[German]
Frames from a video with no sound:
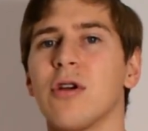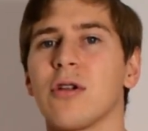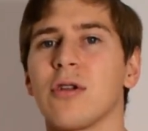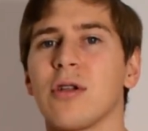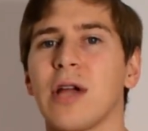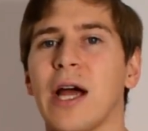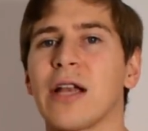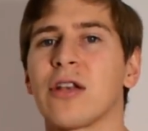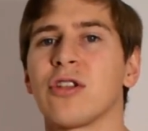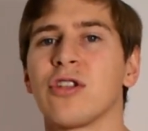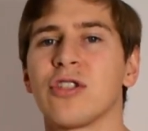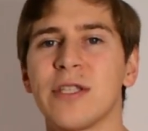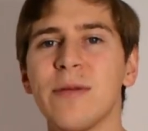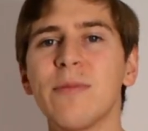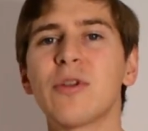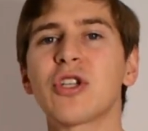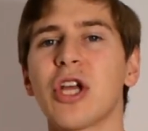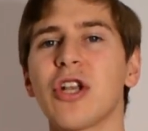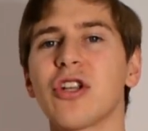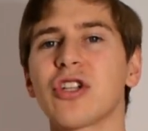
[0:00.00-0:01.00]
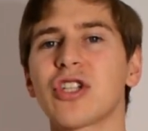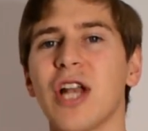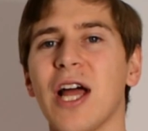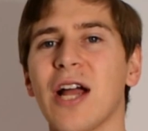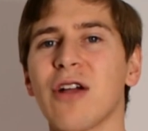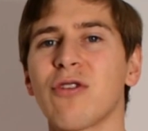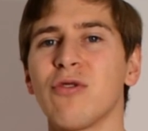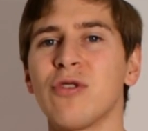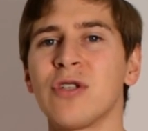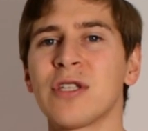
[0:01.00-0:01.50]
ja, ein ziemlich harter
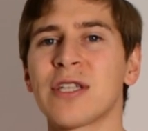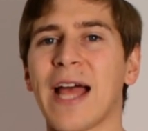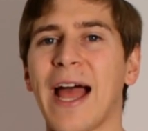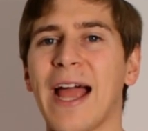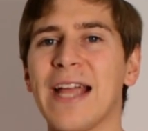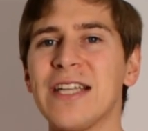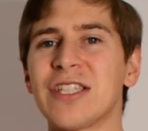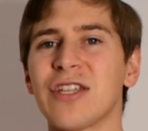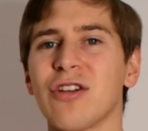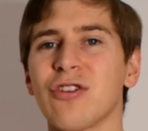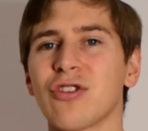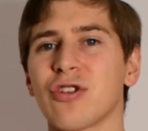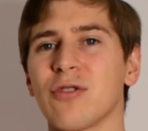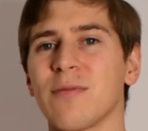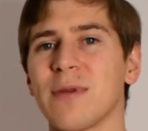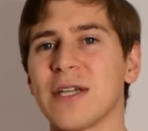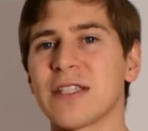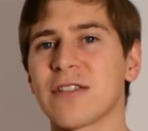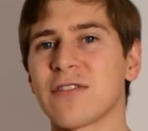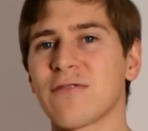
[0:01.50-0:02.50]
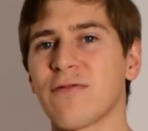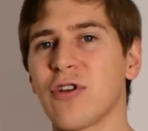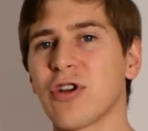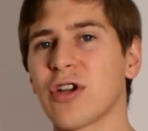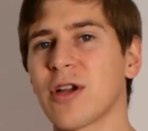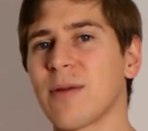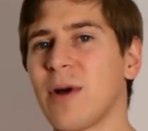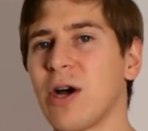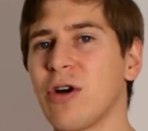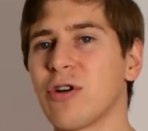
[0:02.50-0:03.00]
Schlag und reicht auch schon meistens
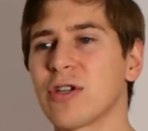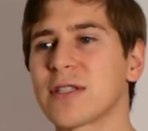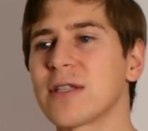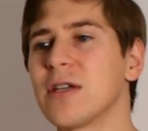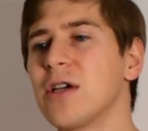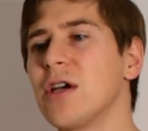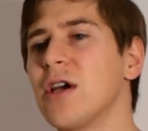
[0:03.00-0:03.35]
vollkommen aus.